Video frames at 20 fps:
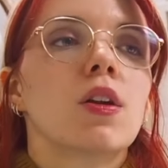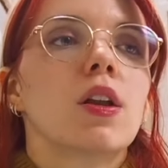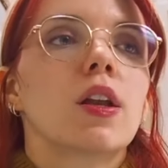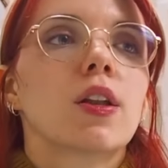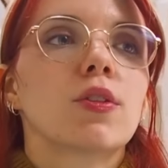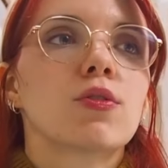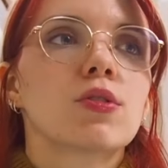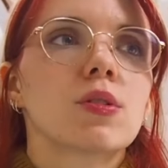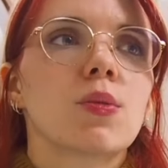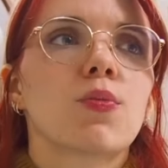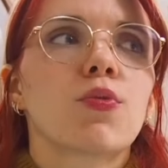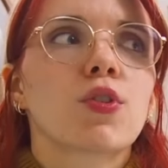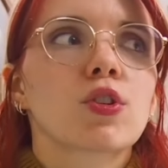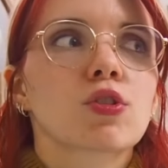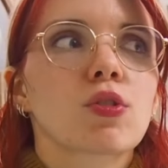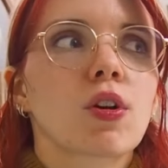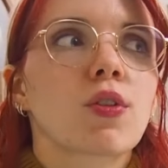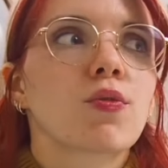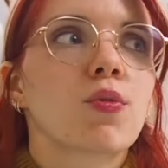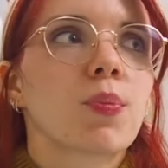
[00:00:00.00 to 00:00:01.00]
La deuxième fois, je
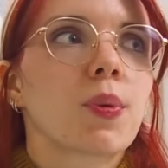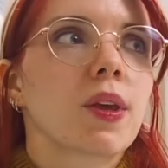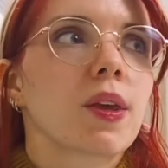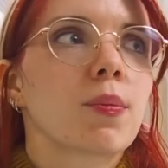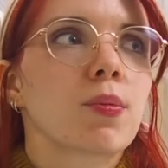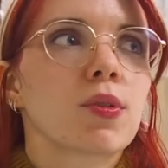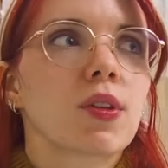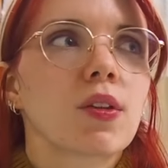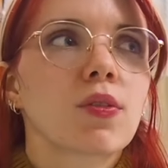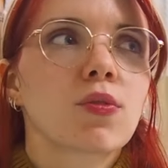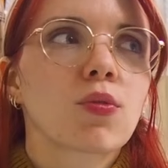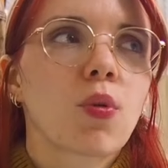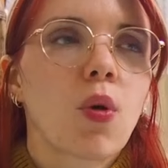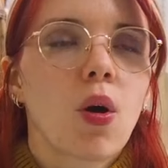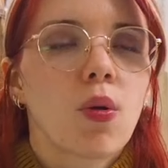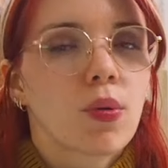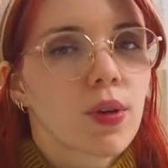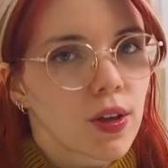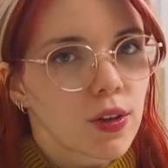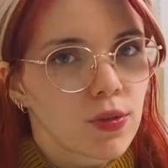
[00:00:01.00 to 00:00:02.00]
crois que vous payez peut-être
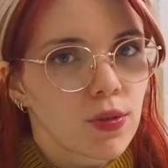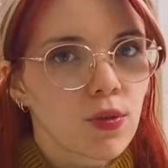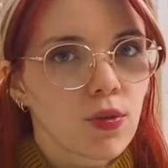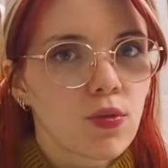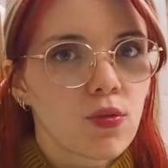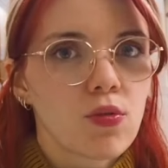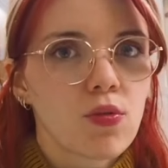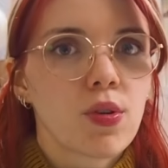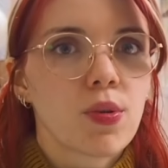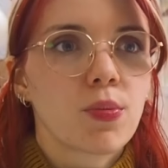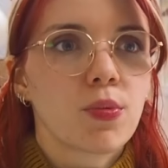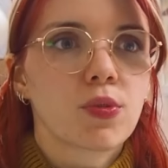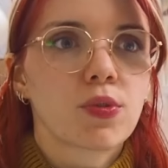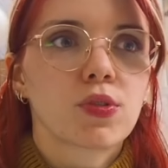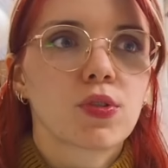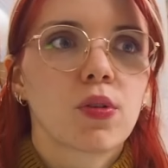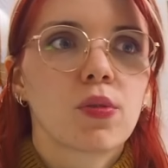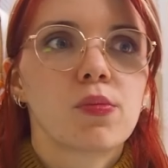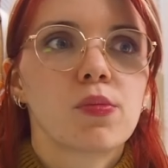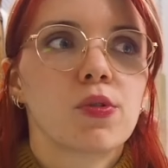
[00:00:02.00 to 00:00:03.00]
3 ou 4 euros, il me
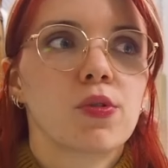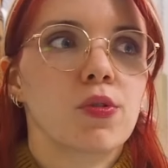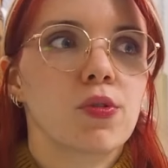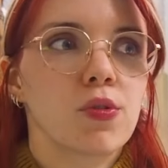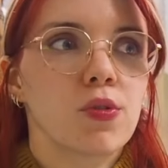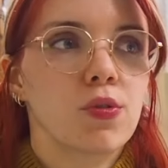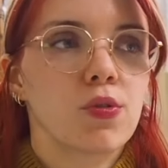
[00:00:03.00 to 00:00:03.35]
semble, le